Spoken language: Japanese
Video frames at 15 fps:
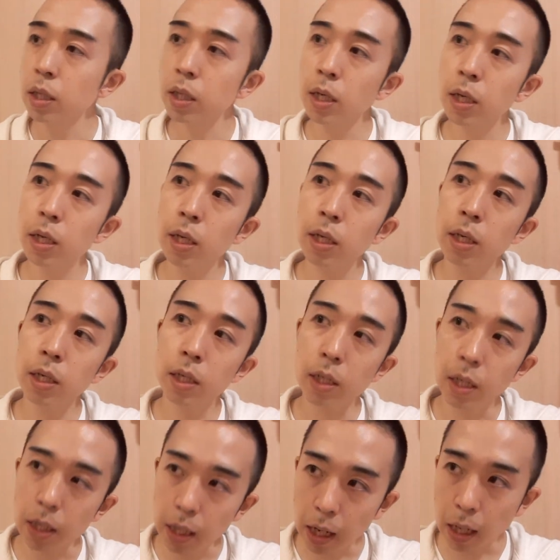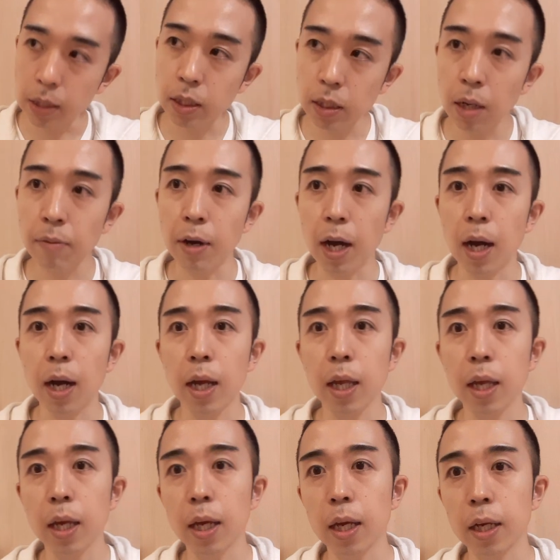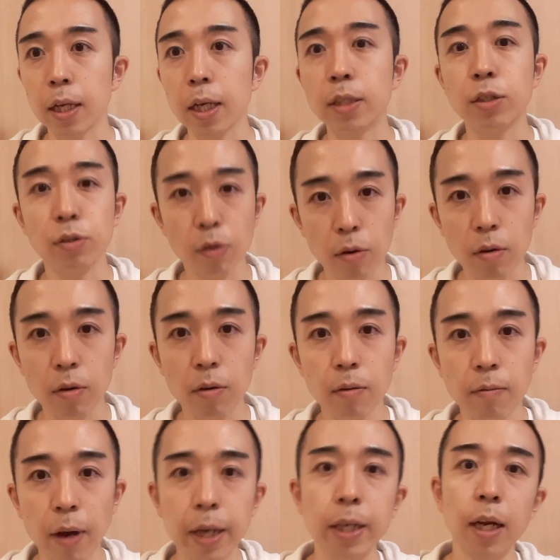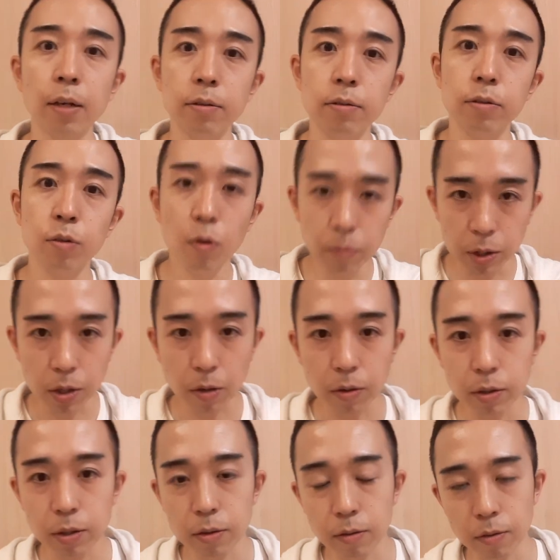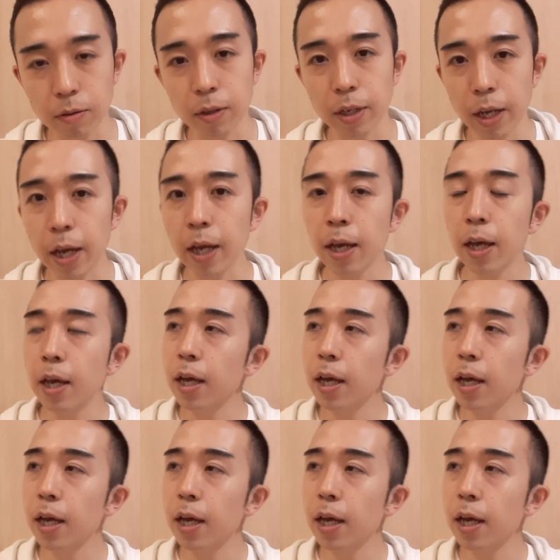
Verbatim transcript: で、明日は、えー、決勝、ファイナルのみということでね、